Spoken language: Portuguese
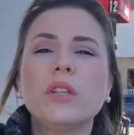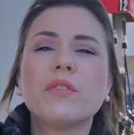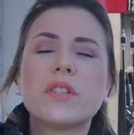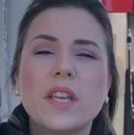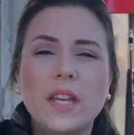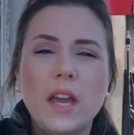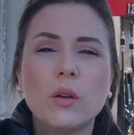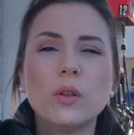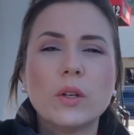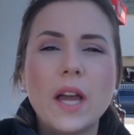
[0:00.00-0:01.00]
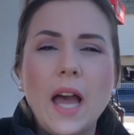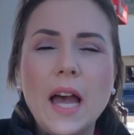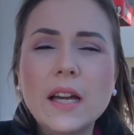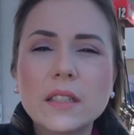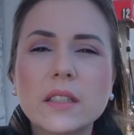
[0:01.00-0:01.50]
que você quer
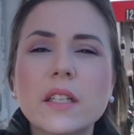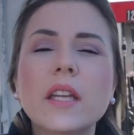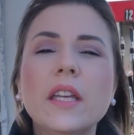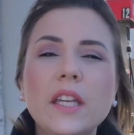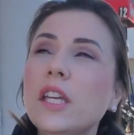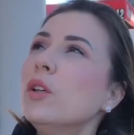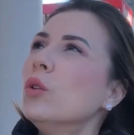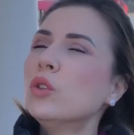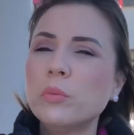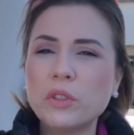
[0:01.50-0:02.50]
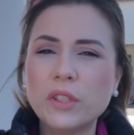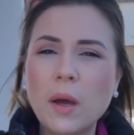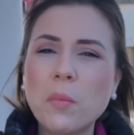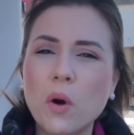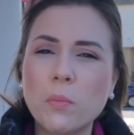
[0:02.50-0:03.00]
colocar e o número
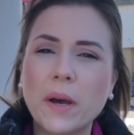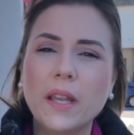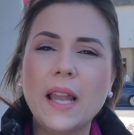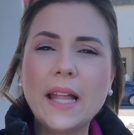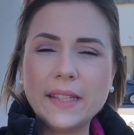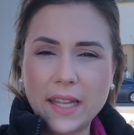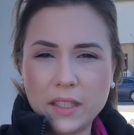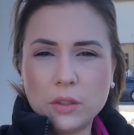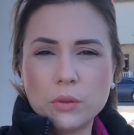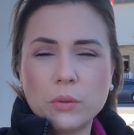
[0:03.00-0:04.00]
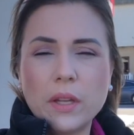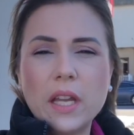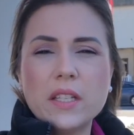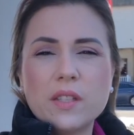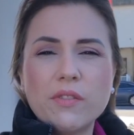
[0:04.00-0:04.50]
da bomba. Lá dentro
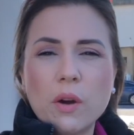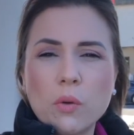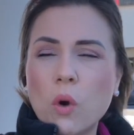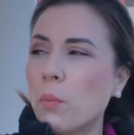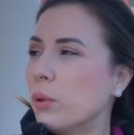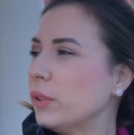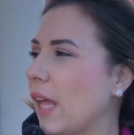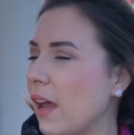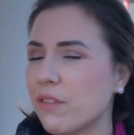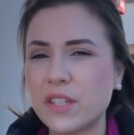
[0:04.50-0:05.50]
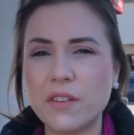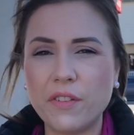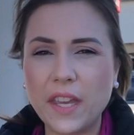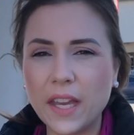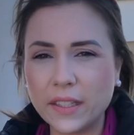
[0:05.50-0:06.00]
eles vão computar, você
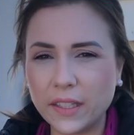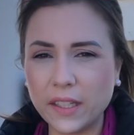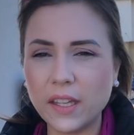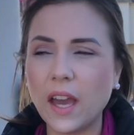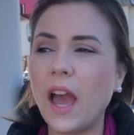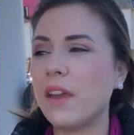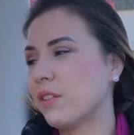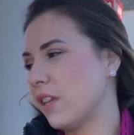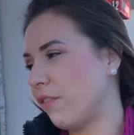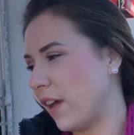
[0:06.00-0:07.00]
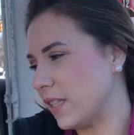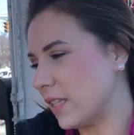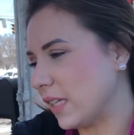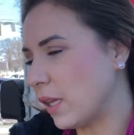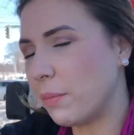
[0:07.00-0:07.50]
vem aqui, aí você faz
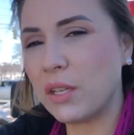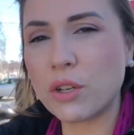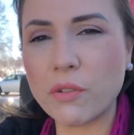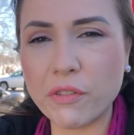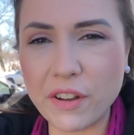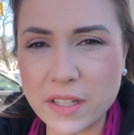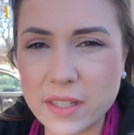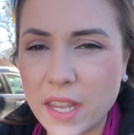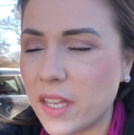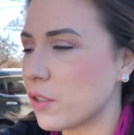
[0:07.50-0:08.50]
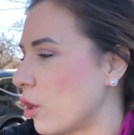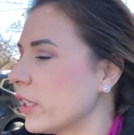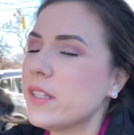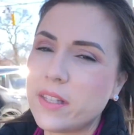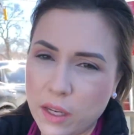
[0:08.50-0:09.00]
exatamente o que eu vou fazer, só
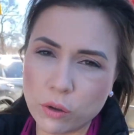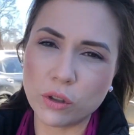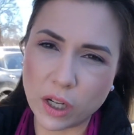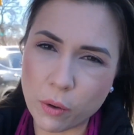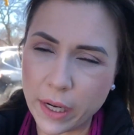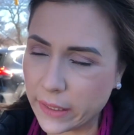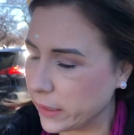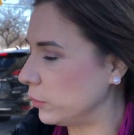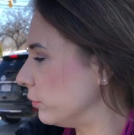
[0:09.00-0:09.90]
que sem colocar o cartão.